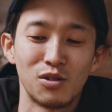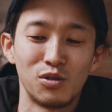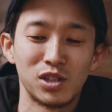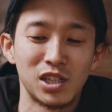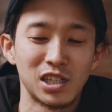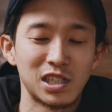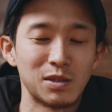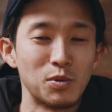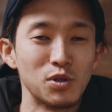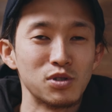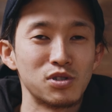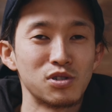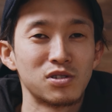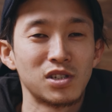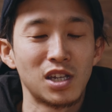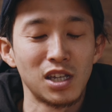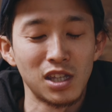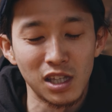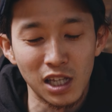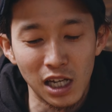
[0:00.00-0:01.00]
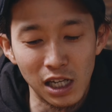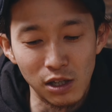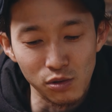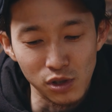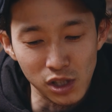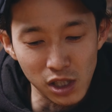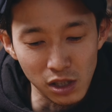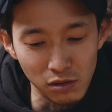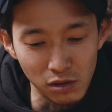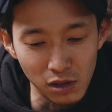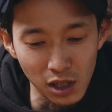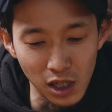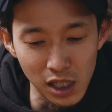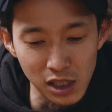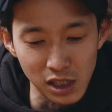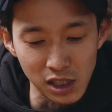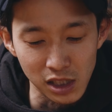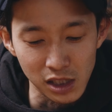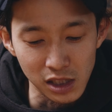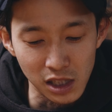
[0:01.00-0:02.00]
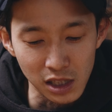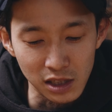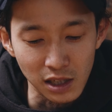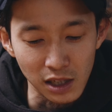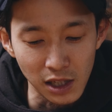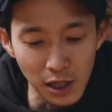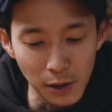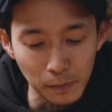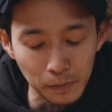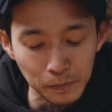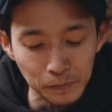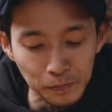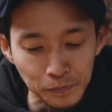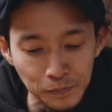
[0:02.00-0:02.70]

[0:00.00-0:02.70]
こういったスポンジをつけて対応してるって感じですかね